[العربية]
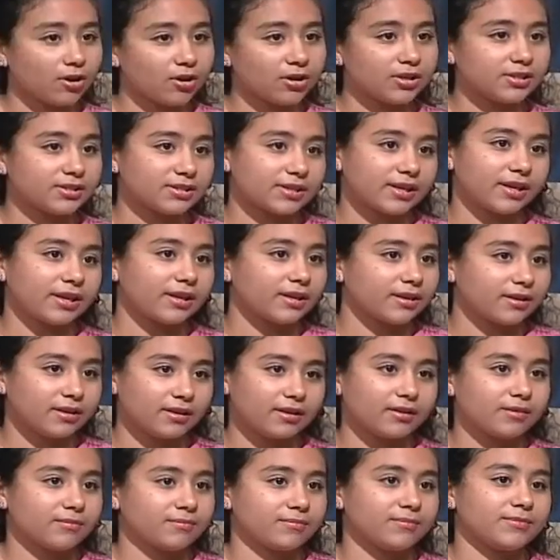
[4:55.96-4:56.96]
خالص
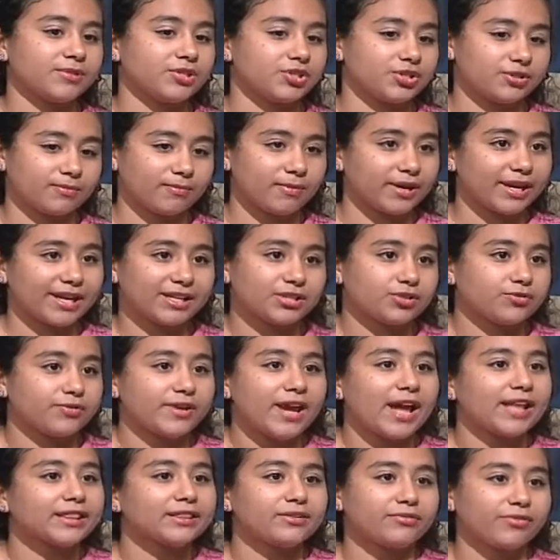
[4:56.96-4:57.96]
كان مش ما كانش
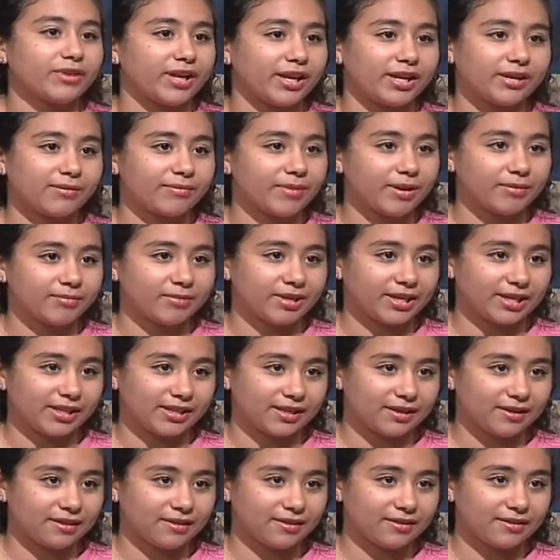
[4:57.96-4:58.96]
في حد في العيله بيعمل
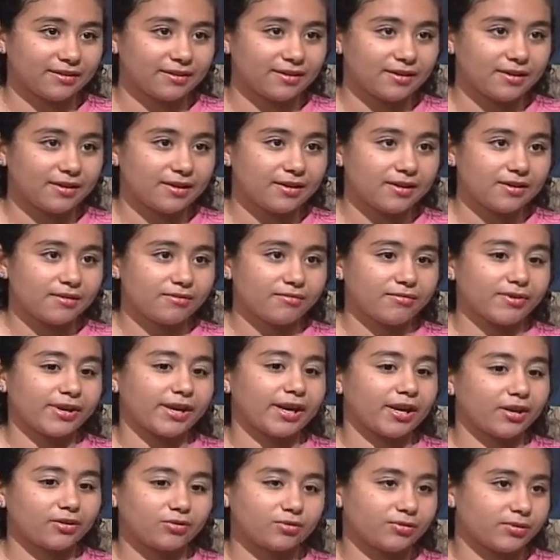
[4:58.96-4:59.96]
كده تمام
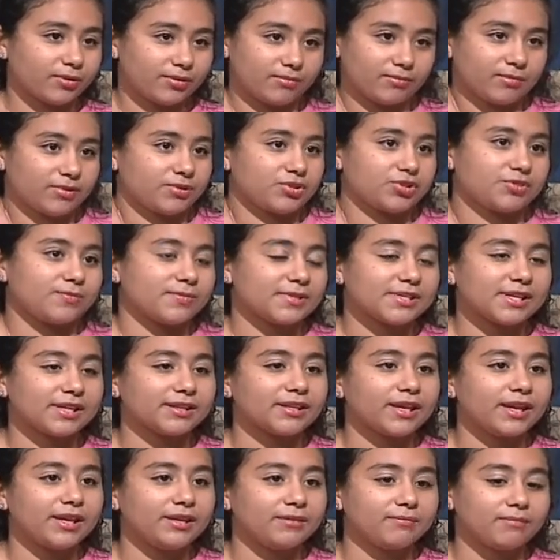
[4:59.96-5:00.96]
فكانوا مش
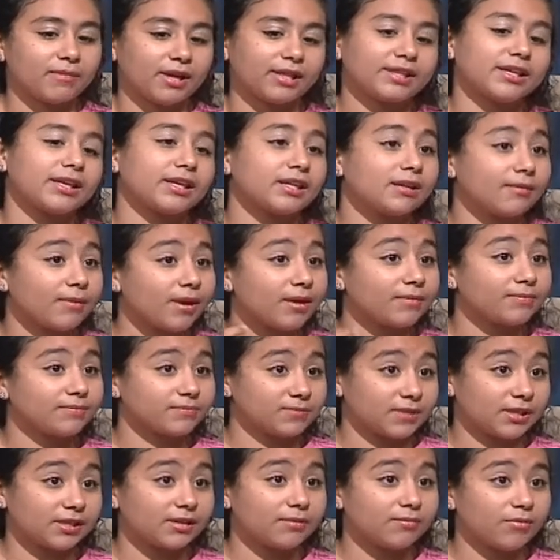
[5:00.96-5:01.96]
مصدقين بعد كده بقى
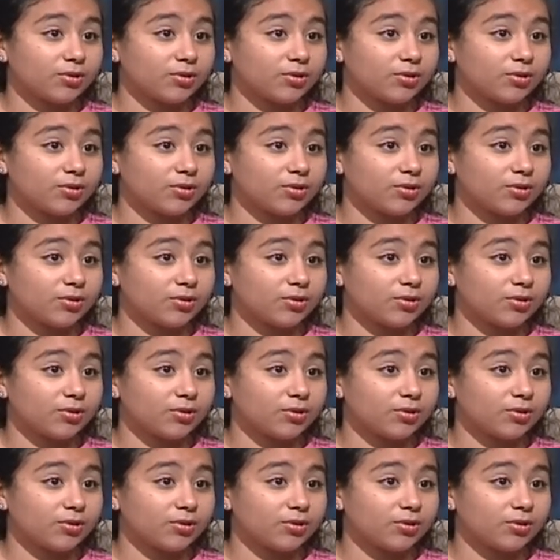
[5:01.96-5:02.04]
ابتدى